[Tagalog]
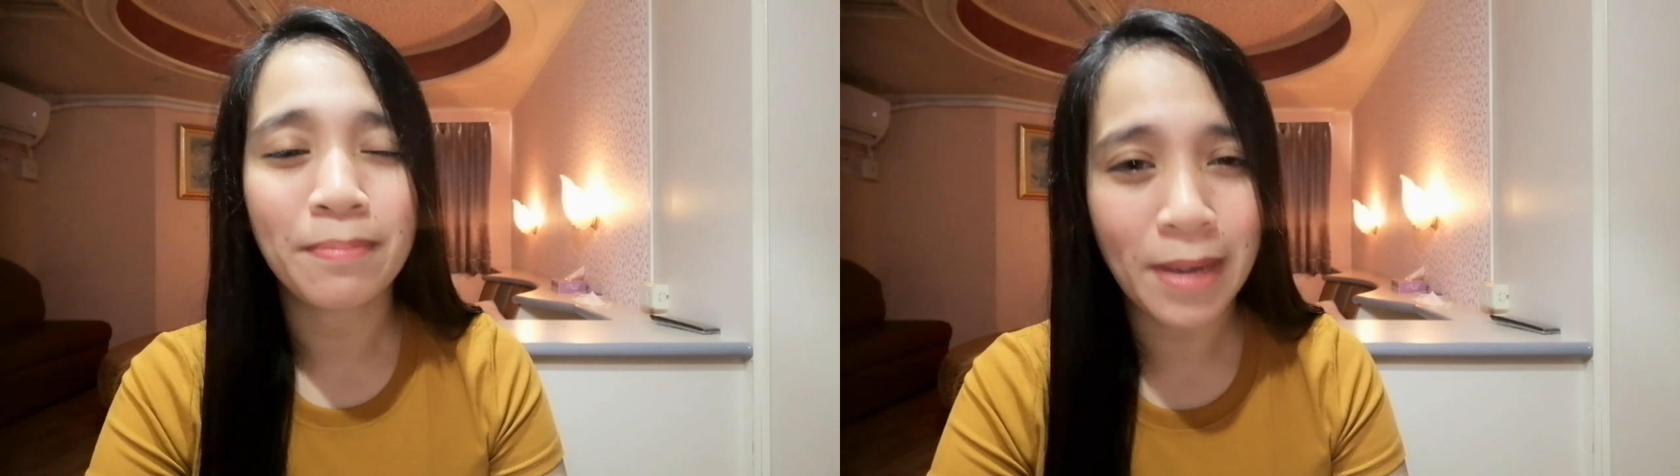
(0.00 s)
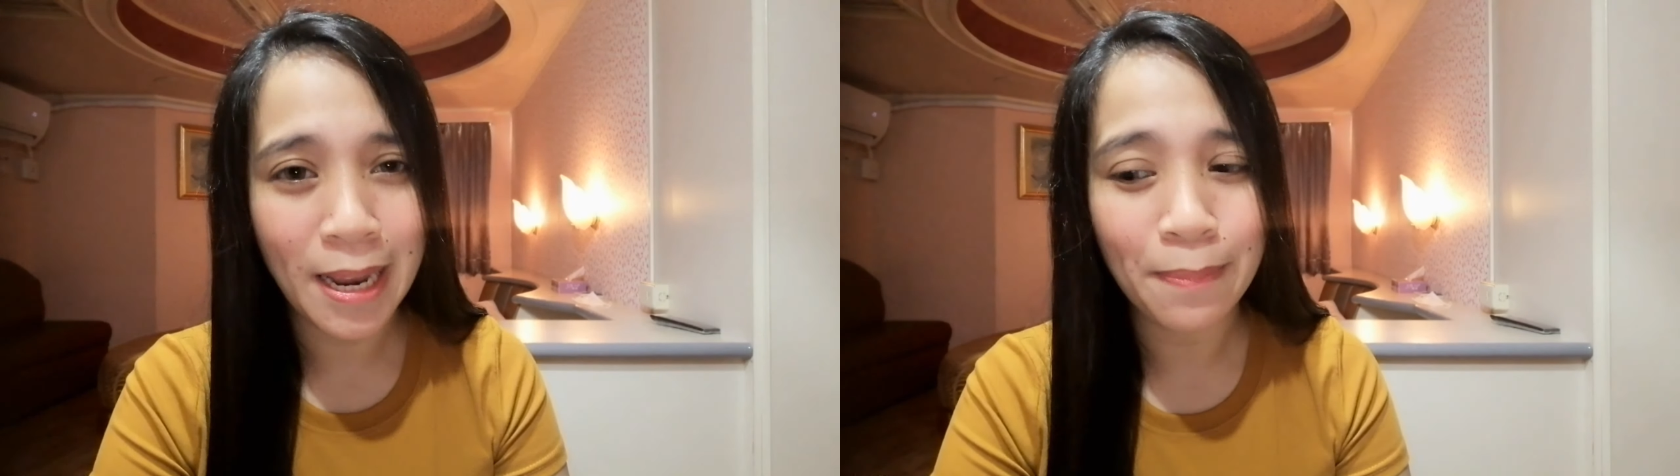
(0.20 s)

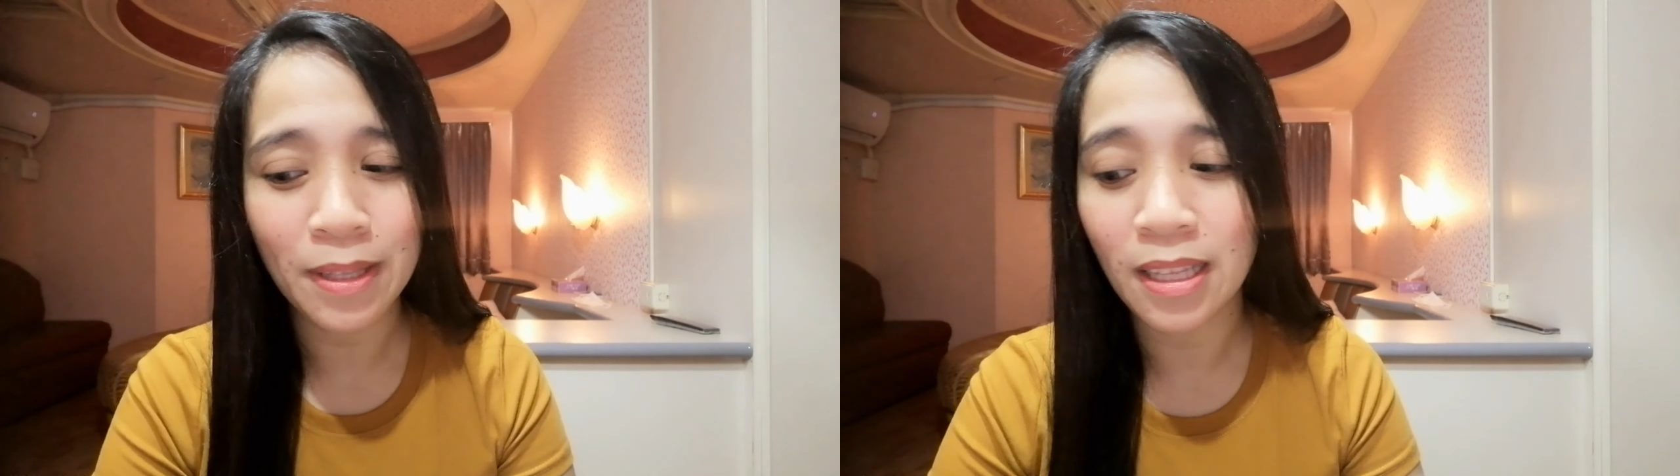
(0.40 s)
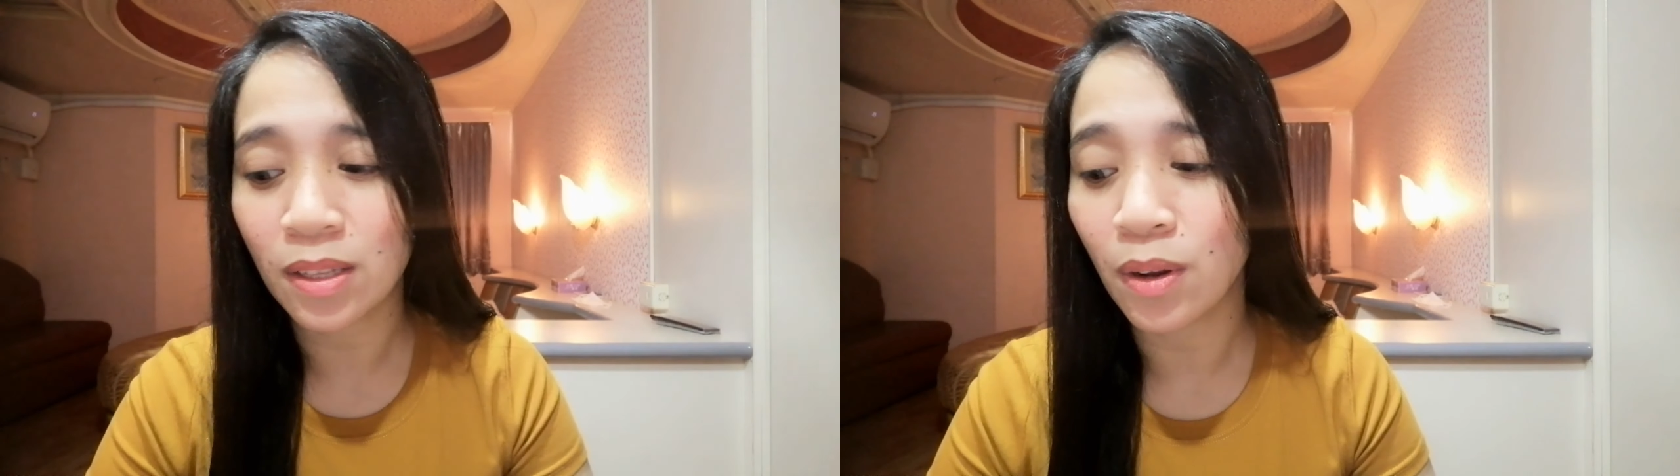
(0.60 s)
Marami
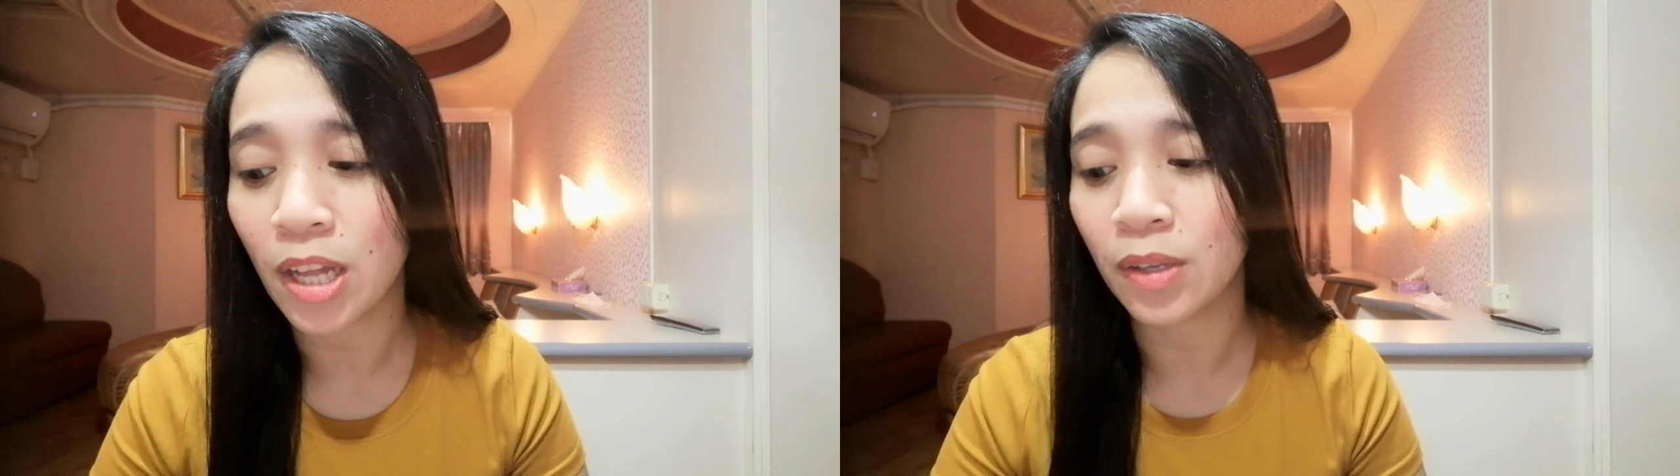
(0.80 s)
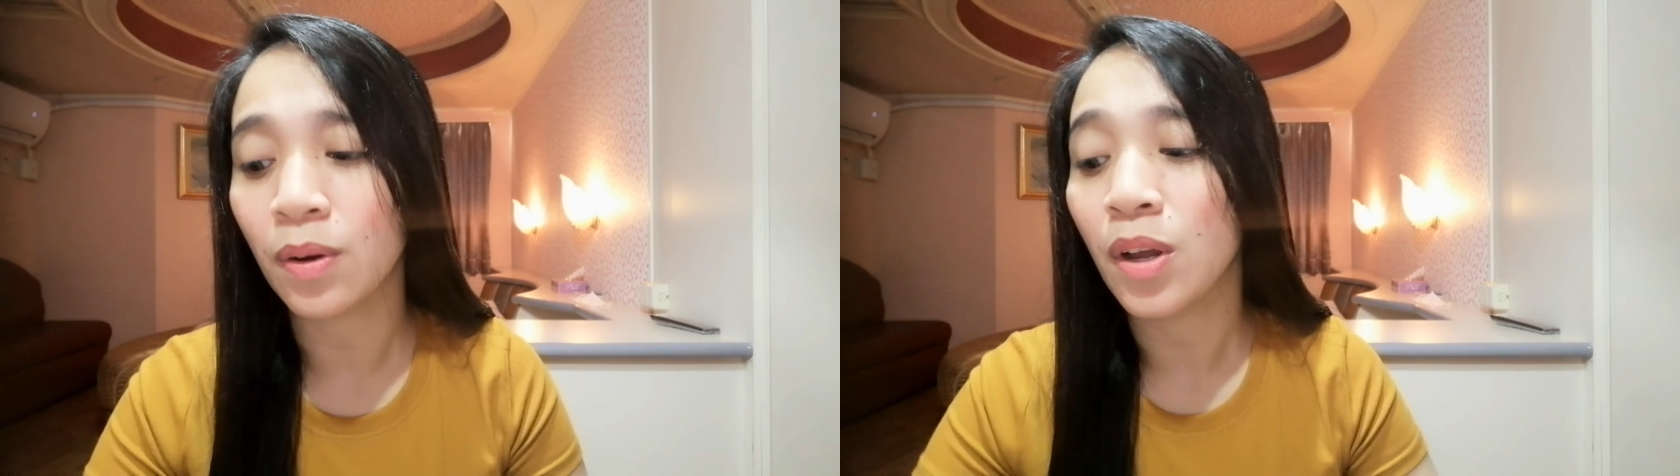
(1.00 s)
ditong
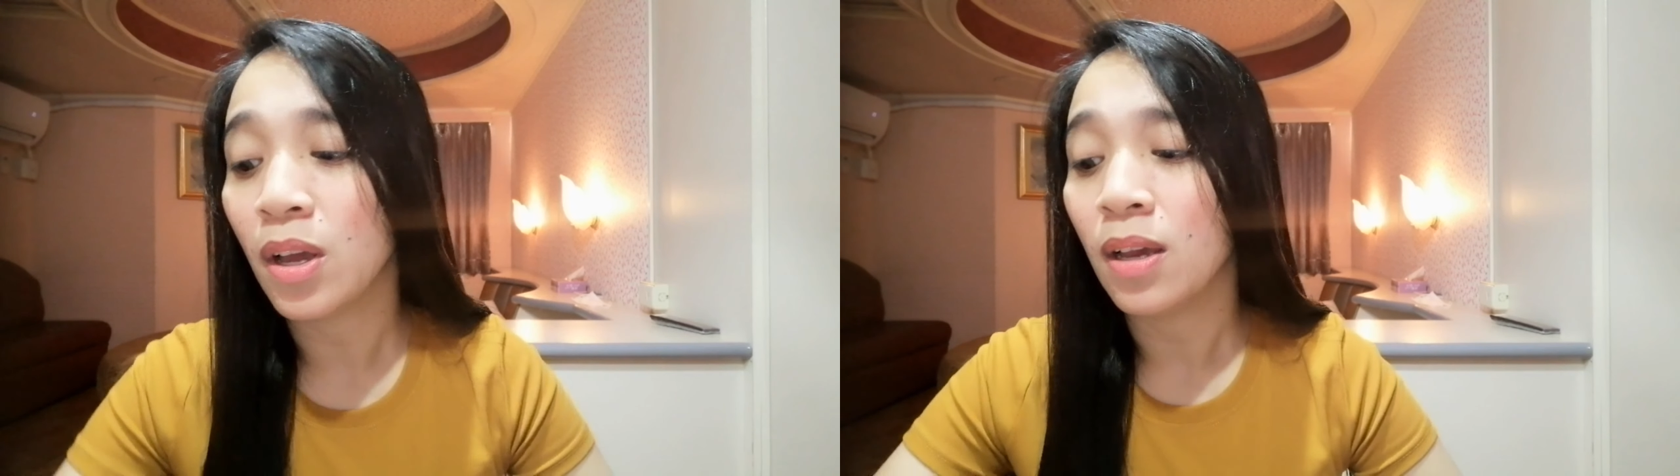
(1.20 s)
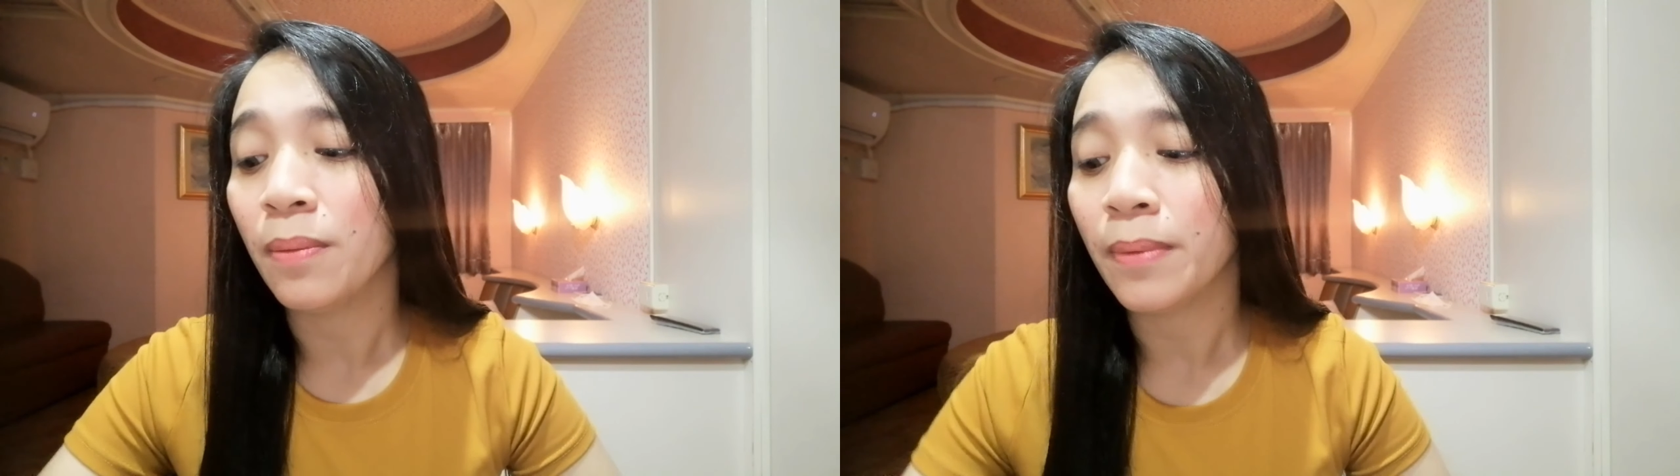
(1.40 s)
ano,
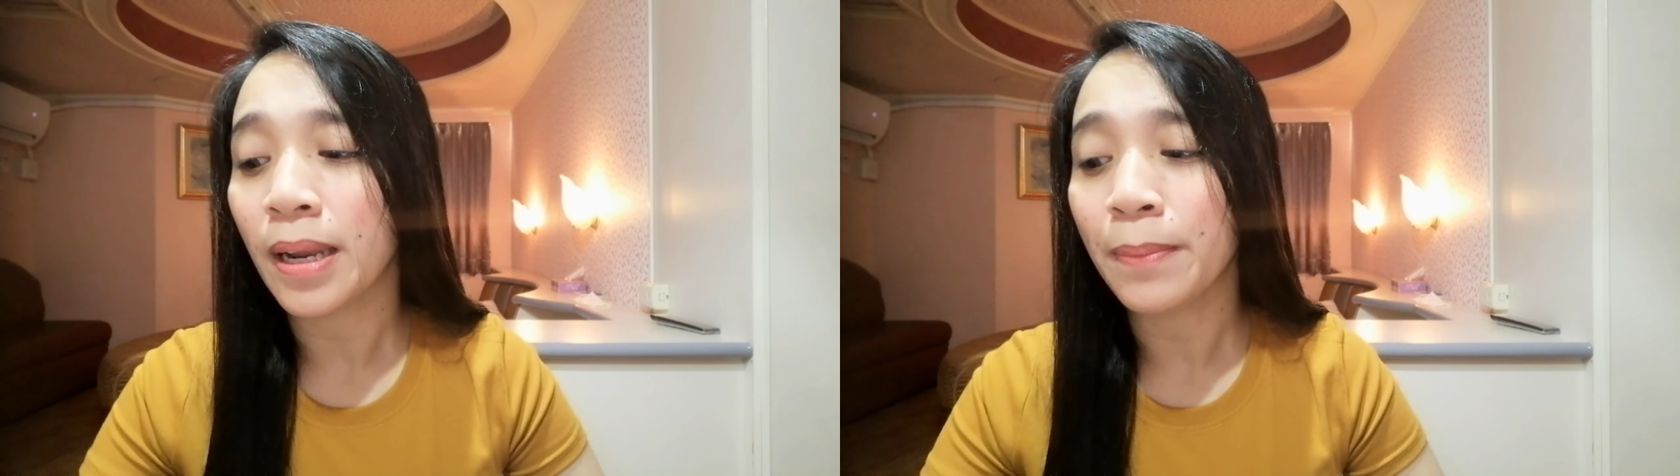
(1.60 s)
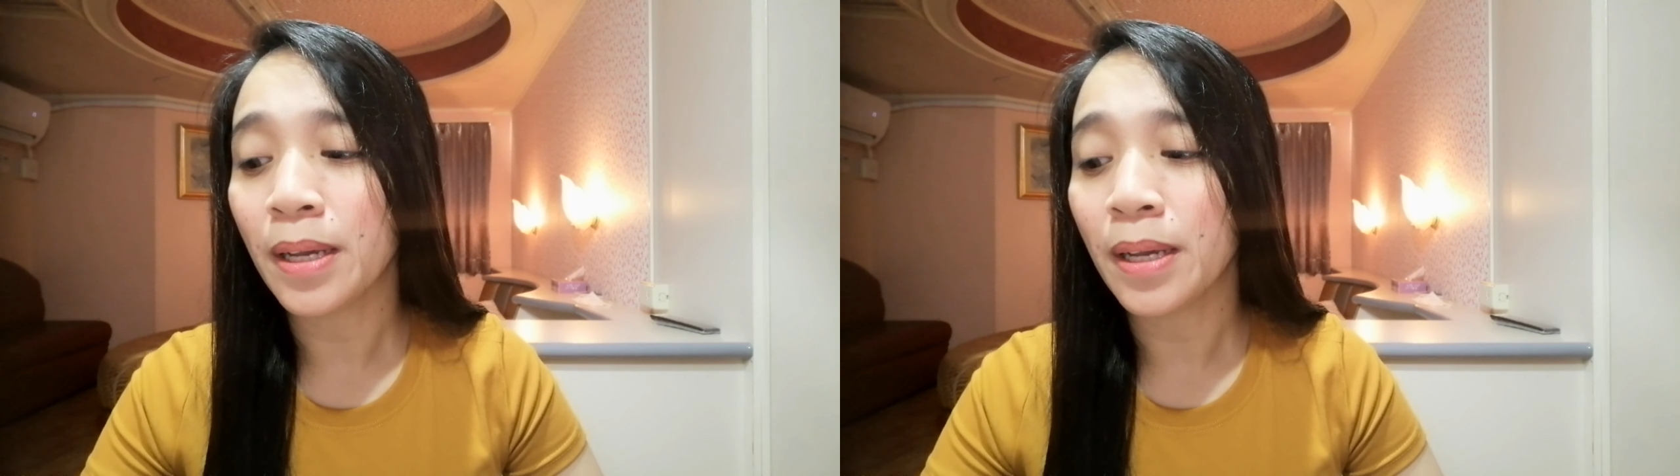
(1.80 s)
marami